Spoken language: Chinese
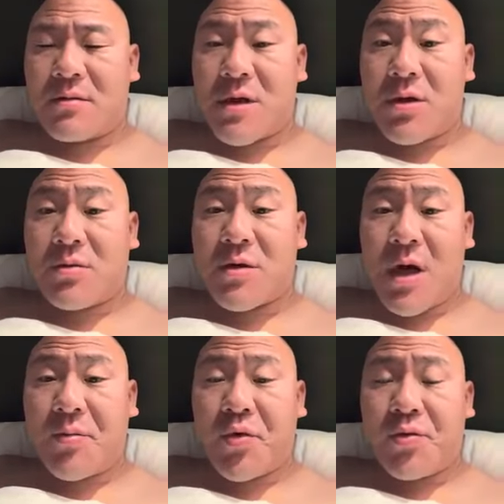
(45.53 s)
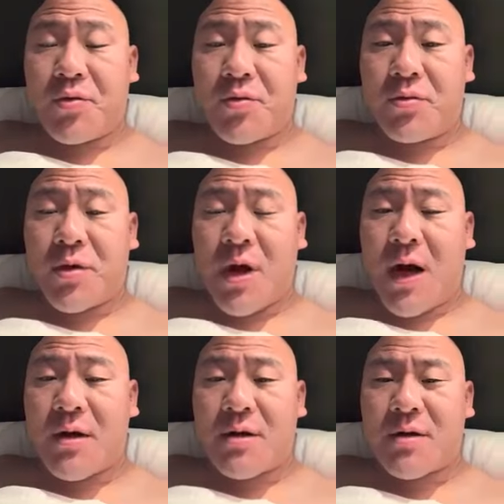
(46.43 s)
这种项目，
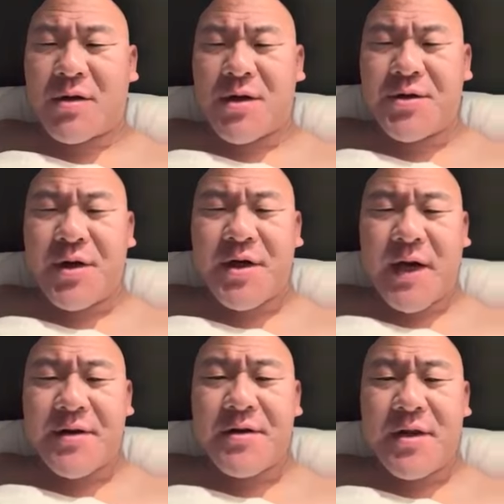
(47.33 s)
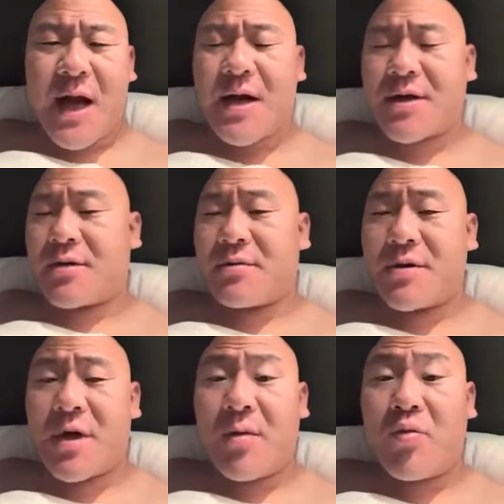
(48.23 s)
还是真正能产生价值这种
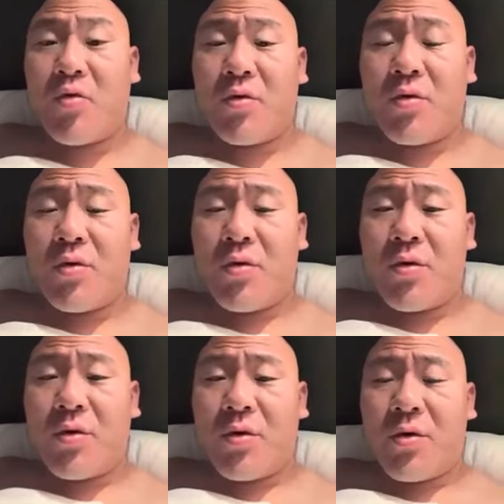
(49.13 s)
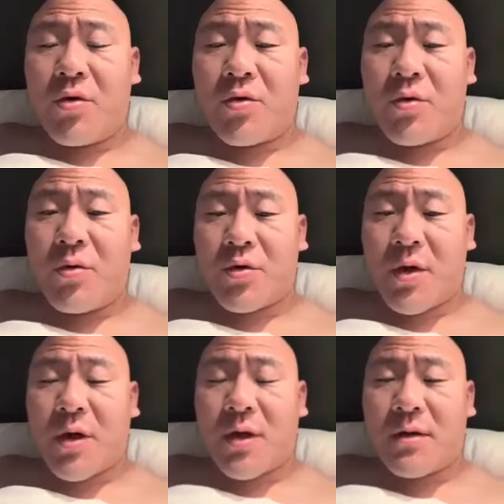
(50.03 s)
项目，我觉
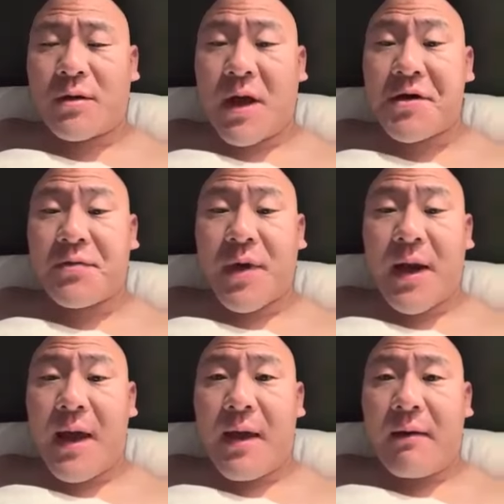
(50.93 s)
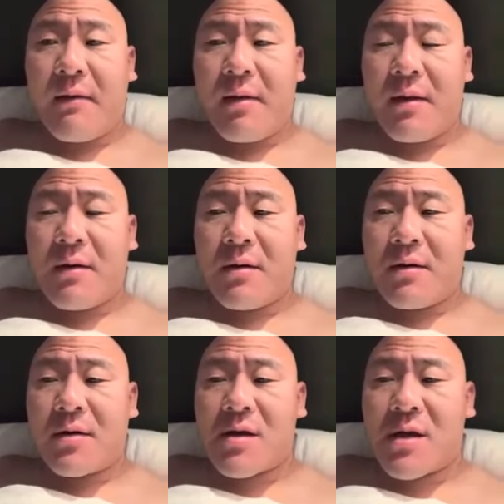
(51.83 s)
得才是未来。
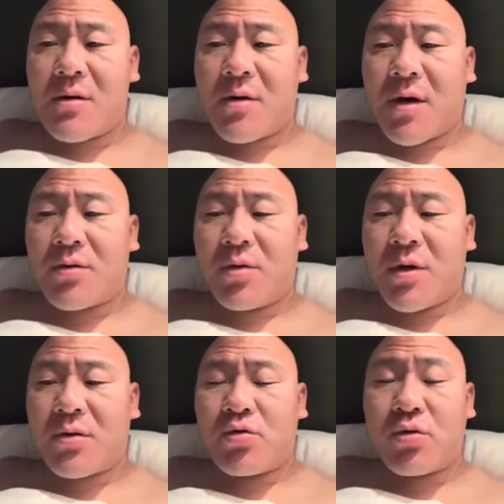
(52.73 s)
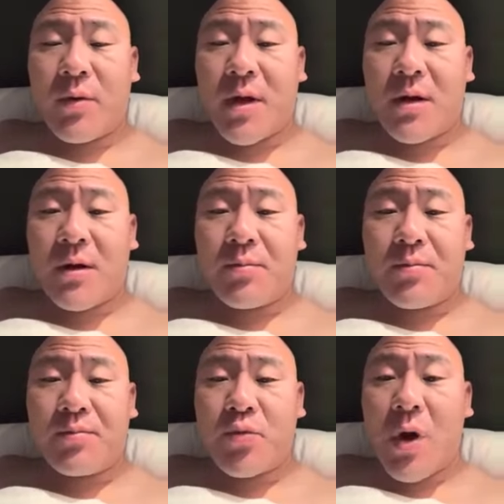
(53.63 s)
现在有很多的所谓的
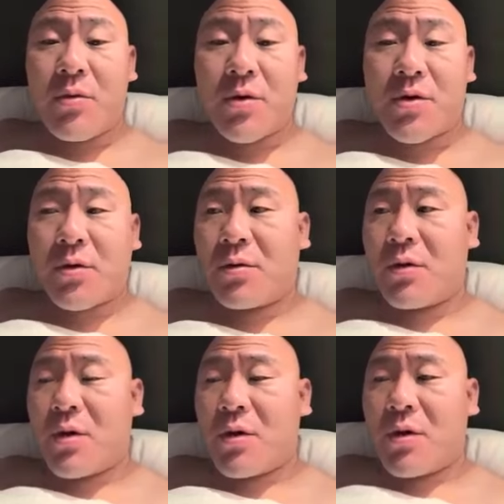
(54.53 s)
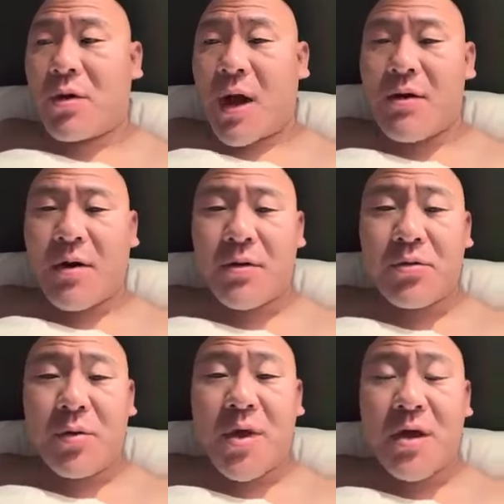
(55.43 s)
元宇宙，还有很
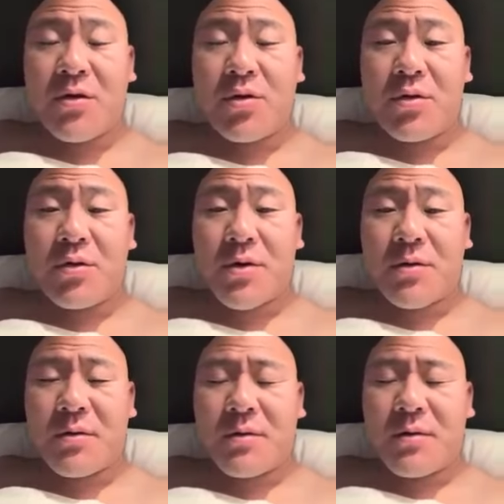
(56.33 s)
多平行宇宙，